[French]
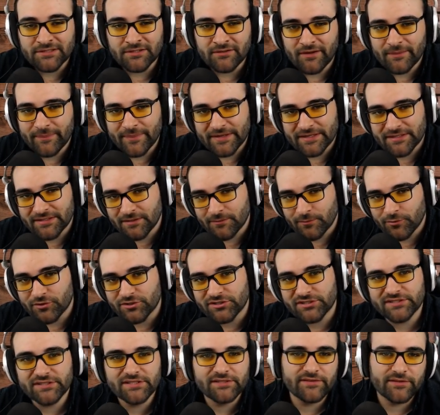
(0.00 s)
Maintenant, on va parler des
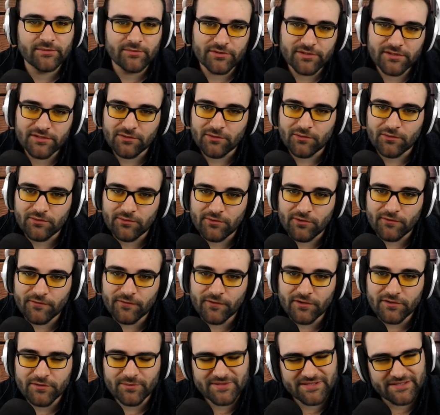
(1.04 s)
prochains événements qui auront lieu en
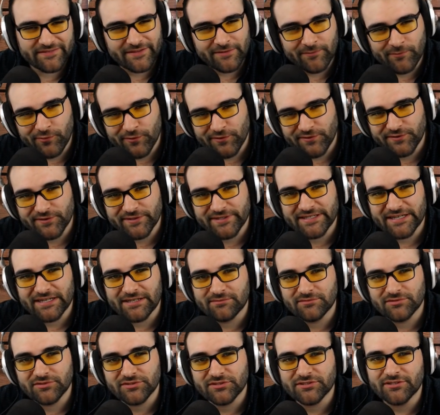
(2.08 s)
France, mais ça va être plutôt
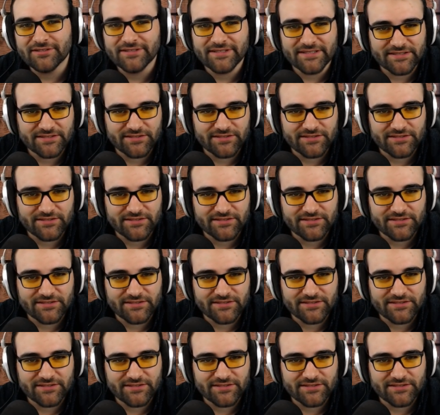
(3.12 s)
calme jusqu'en